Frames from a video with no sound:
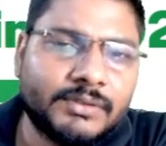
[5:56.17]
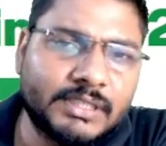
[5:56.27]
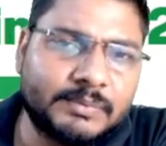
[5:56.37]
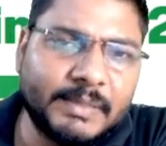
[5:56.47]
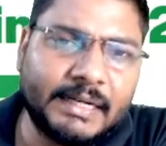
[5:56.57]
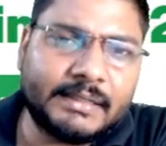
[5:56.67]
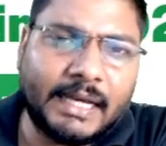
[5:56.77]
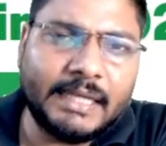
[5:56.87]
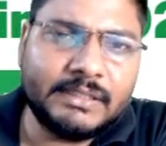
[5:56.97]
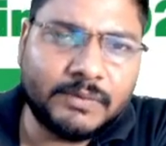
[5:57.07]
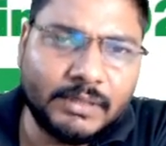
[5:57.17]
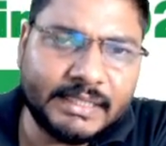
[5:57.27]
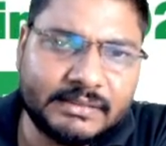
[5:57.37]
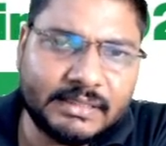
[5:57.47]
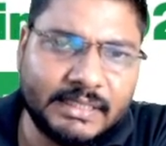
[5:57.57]
जिसमें अट्ठाईस फुल
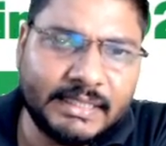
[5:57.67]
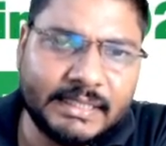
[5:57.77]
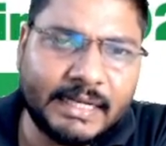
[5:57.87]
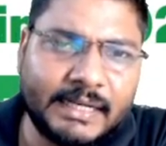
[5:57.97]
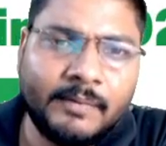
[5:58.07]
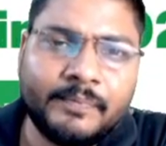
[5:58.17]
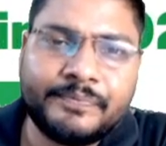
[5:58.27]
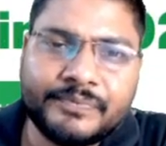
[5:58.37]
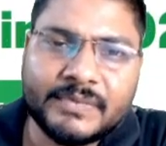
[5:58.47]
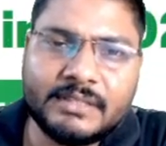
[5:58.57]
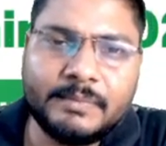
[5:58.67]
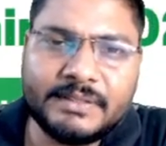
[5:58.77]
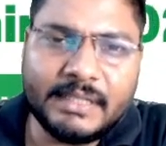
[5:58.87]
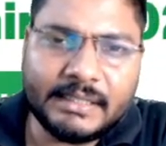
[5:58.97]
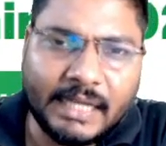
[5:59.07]
टेस्ट लिए जा रहे हैं जिसमें
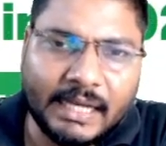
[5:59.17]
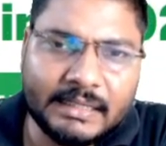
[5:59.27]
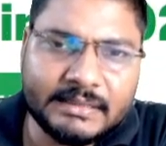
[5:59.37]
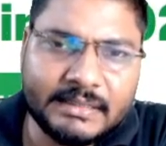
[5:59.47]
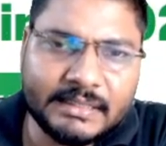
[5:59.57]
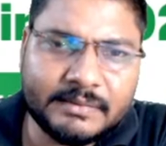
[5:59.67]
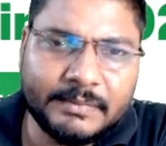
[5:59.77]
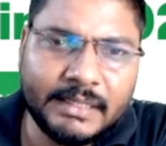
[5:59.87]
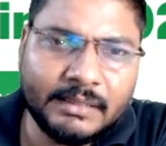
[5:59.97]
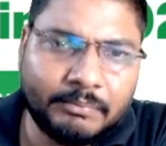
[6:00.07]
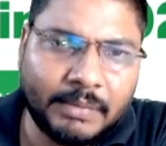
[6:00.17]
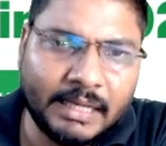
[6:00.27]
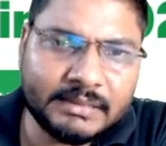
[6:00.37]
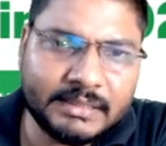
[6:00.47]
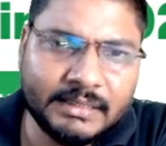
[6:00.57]
से अट्ठारह जी में
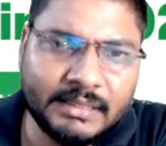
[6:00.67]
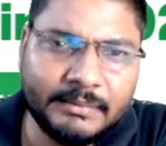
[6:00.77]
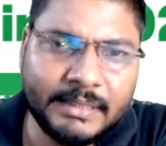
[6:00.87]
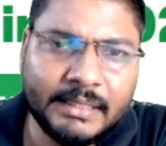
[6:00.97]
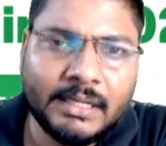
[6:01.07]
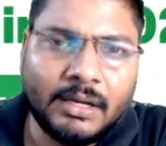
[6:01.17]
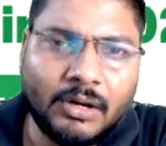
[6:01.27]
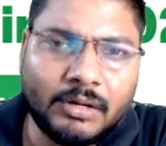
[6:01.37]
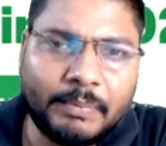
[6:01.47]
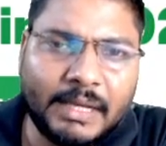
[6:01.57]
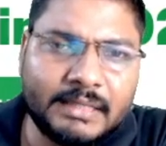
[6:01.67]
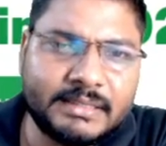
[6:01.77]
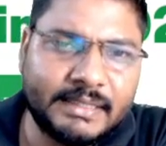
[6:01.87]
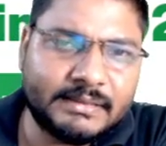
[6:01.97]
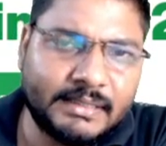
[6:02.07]
पाँच हिंदी में और
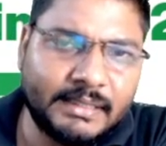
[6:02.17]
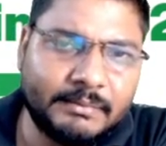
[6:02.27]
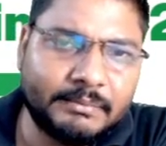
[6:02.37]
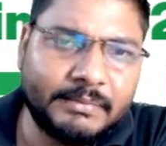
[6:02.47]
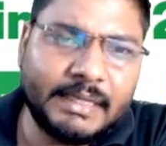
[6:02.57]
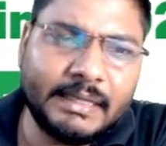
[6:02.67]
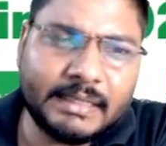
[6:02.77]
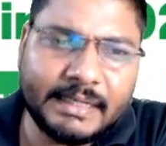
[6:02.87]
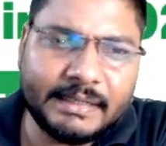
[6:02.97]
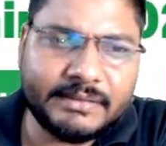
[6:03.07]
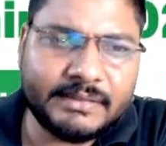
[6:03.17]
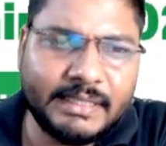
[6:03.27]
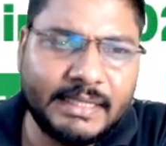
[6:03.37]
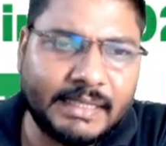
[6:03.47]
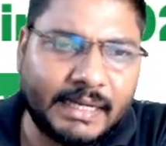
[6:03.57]
पाँच एस में के टेस्ट
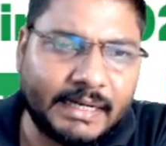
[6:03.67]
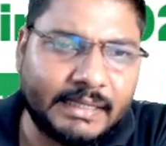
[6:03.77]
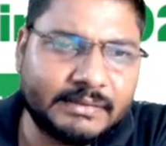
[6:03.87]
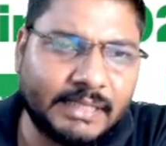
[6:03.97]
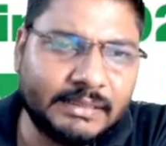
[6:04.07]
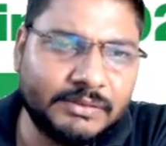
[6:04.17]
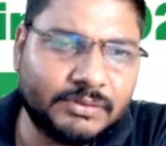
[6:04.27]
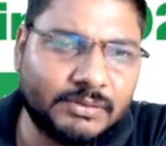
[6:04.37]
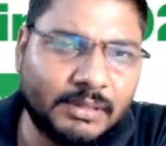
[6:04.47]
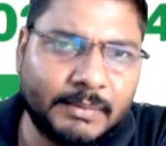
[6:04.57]
लिए जा रहे हैं साथ ही दोस्तों